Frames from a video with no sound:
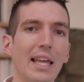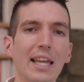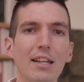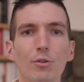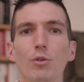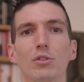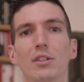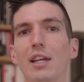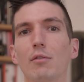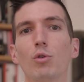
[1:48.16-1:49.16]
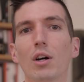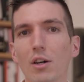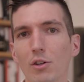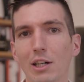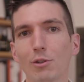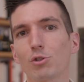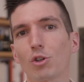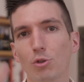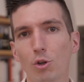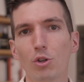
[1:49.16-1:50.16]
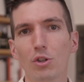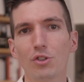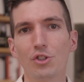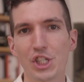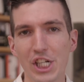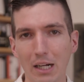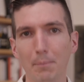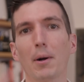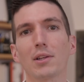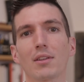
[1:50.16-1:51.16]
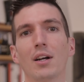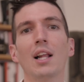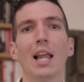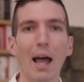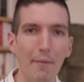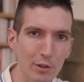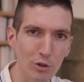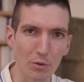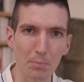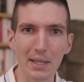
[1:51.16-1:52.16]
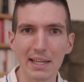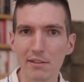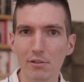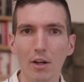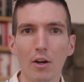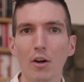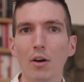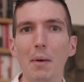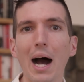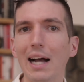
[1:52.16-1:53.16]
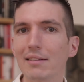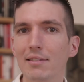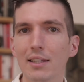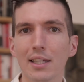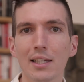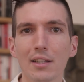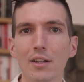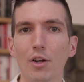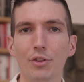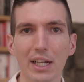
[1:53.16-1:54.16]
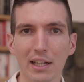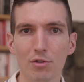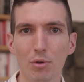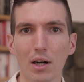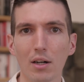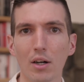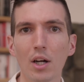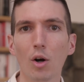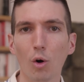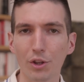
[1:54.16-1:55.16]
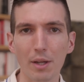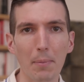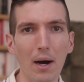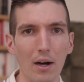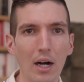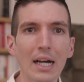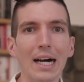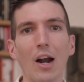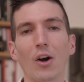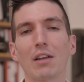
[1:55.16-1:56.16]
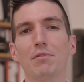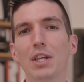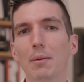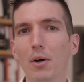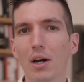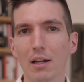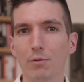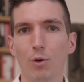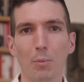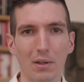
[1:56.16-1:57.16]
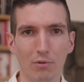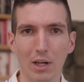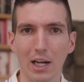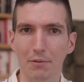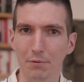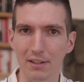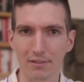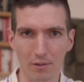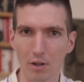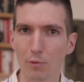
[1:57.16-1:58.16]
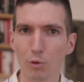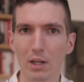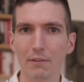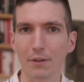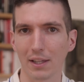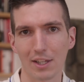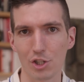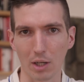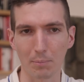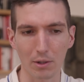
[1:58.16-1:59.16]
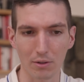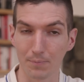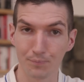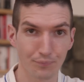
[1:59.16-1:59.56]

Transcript: et donc d'avoir en quelque sorte le jackpot avec une mise euh, bah, assez euh, dérisoire au départ. Alors évidemment, hein, il ne faut pas se voiler la face, quand vous voulez faire des jackpots,